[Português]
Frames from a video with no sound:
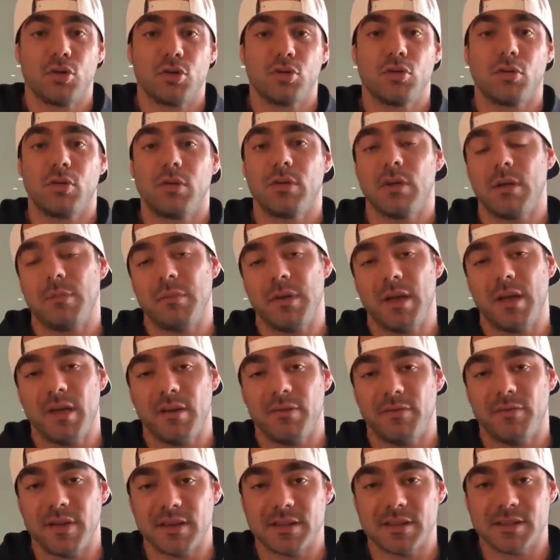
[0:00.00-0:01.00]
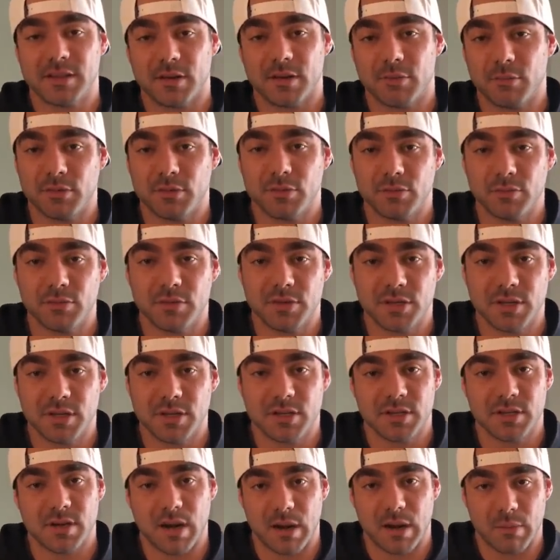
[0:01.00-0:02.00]
toda a minha refeição de um
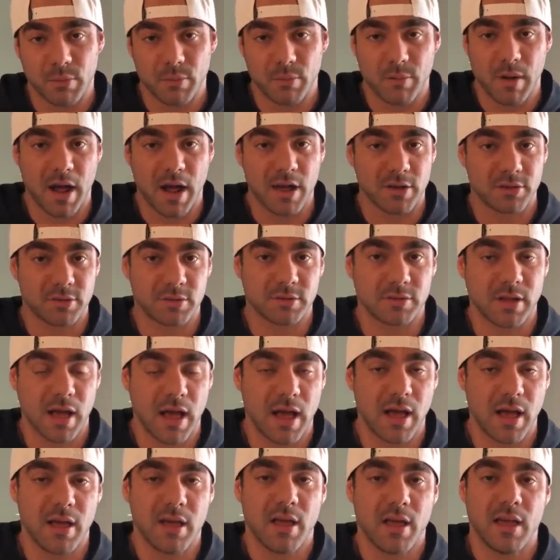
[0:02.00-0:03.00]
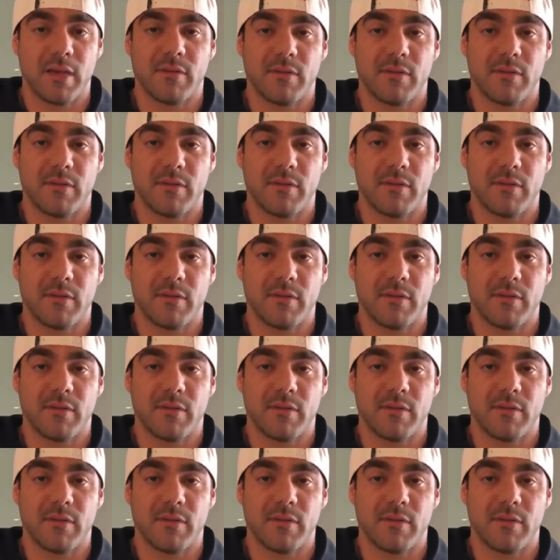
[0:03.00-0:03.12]
dia de cabo baixo, tá?